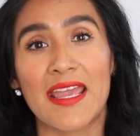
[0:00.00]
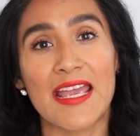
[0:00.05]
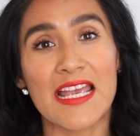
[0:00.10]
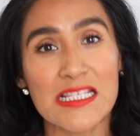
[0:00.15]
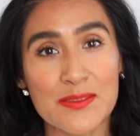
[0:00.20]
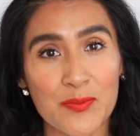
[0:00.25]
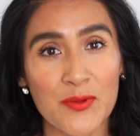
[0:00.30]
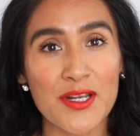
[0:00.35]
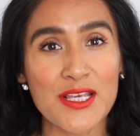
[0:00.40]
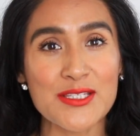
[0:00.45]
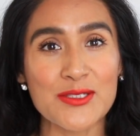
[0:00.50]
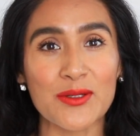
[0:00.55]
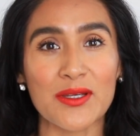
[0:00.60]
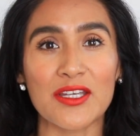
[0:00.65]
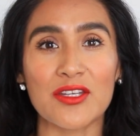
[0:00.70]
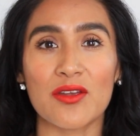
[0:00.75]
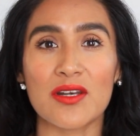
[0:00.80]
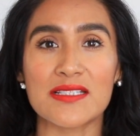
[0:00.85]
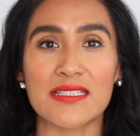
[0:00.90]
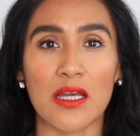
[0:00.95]
Es por eso
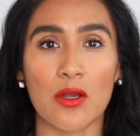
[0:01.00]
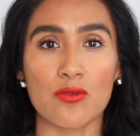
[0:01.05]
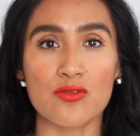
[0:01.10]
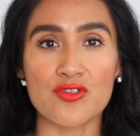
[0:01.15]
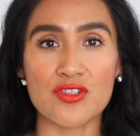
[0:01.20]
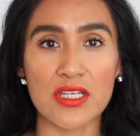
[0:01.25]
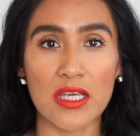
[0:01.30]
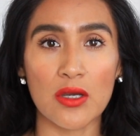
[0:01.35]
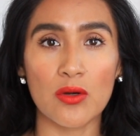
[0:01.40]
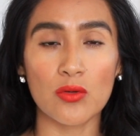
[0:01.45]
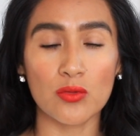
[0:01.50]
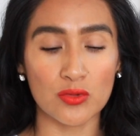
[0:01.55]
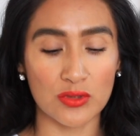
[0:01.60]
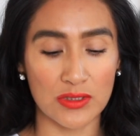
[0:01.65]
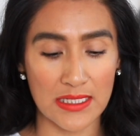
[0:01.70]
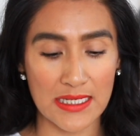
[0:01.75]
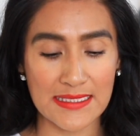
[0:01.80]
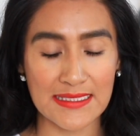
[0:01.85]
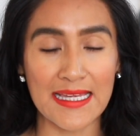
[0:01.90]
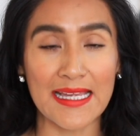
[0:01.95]
que yo les aconsejo
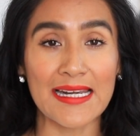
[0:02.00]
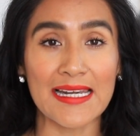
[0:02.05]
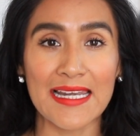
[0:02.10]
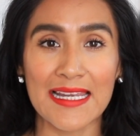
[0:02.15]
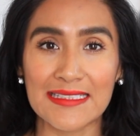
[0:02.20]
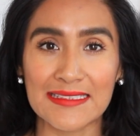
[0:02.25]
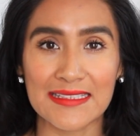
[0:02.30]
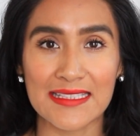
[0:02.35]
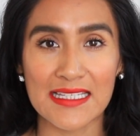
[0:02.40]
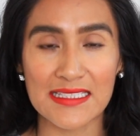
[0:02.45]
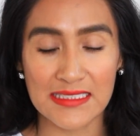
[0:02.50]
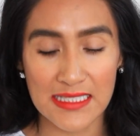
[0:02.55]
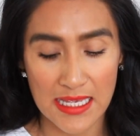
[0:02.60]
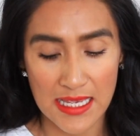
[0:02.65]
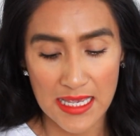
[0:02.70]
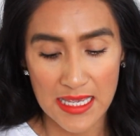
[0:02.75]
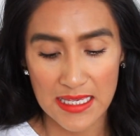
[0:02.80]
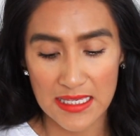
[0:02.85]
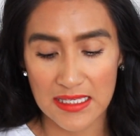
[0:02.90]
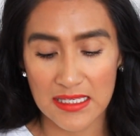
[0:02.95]
utilizar lentes
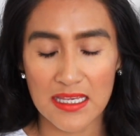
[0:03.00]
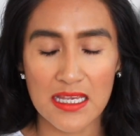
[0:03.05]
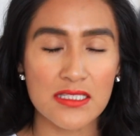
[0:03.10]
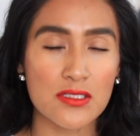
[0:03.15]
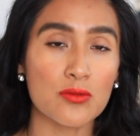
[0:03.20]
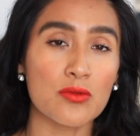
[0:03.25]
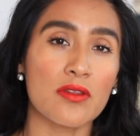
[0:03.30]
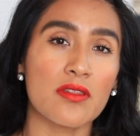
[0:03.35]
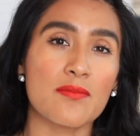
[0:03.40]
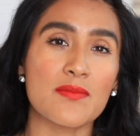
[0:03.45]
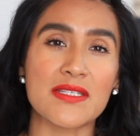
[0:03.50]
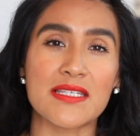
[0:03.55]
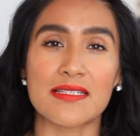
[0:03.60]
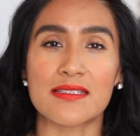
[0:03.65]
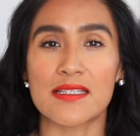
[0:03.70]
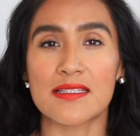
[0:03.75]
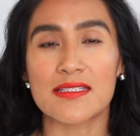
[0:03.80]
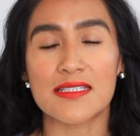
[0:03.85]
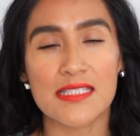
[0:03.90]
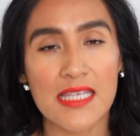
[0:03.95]
y es uno de mis
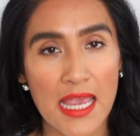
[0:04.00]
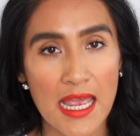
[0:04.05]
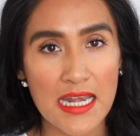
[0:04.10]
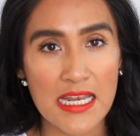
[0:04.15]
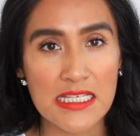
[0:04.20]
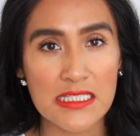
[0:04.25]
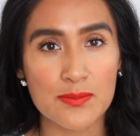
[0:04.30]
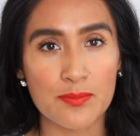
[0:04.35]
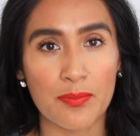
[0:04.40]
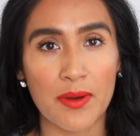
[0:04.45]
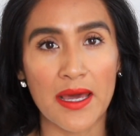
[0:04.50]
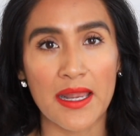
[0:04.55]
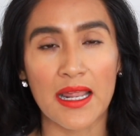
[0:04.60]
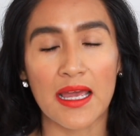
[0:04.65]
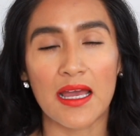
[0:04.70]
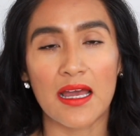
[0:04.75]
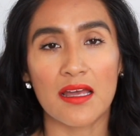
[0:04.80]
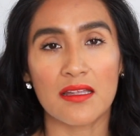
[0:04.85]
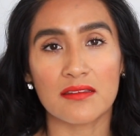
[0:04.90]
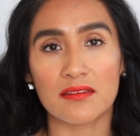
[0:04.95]
esenciales
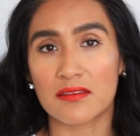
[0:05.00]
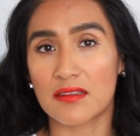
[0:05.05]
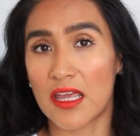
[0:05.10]
para,